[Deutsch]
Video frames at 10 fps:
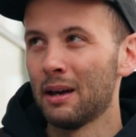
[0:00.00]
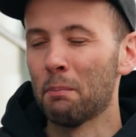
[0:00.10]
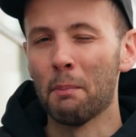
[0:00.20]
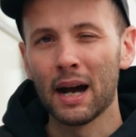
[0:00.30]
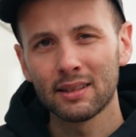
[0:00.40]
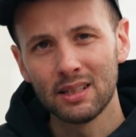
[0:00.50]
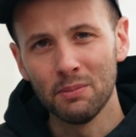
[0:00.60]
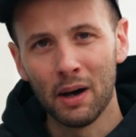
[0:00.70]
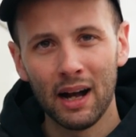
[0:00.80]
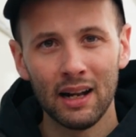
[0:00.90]

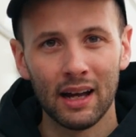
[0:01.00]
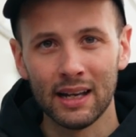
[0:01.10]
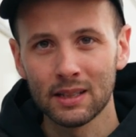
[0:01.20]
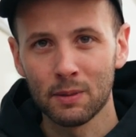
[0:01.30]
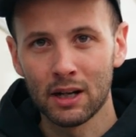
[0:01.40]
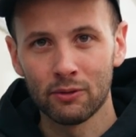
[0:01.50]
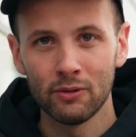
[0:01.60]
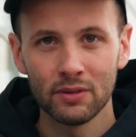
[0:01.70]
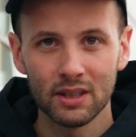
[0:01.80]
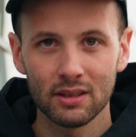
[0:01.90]
maximal ein
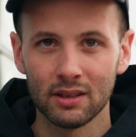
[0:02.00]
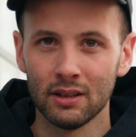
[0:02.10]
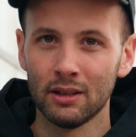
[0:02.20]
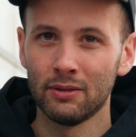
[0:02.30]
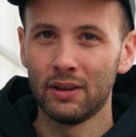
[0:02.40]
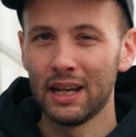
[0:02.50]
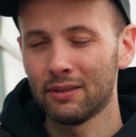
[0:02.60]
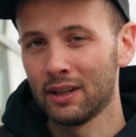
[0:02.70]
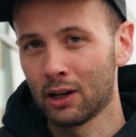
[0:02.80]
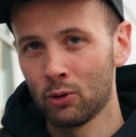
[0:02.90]
250.
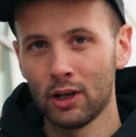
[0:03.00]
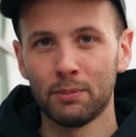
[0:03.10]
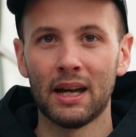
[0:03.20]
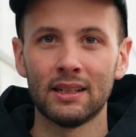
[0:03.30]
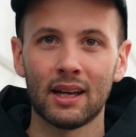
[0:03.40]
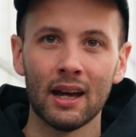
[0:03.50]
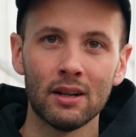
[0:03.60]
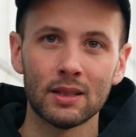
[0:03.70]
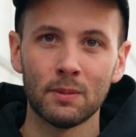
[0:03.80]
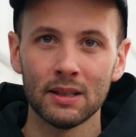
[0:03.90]
vielleicht, wenn ihr Glück habt, ein
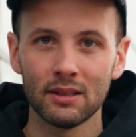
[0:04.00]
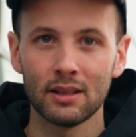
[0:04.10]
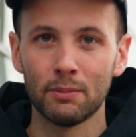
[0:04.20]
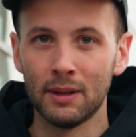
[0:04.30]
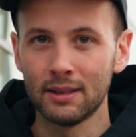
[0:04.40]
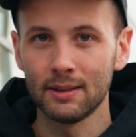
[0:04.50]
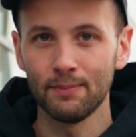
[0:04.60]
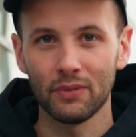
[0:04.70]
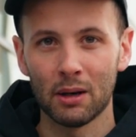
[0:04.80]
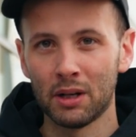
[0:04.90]
320.
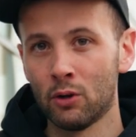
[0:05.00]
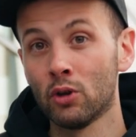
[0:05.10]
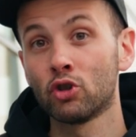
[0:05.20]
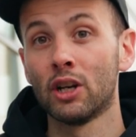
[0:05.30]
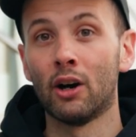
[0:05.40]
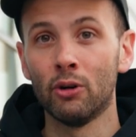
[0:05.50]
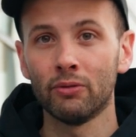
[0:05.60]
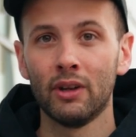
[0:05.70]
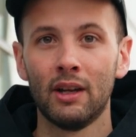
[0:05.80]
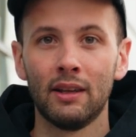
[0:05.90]
blitzen, aber dann hört es schon
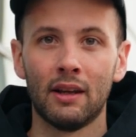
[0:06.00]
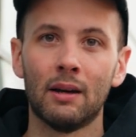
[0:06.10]
auf. Dann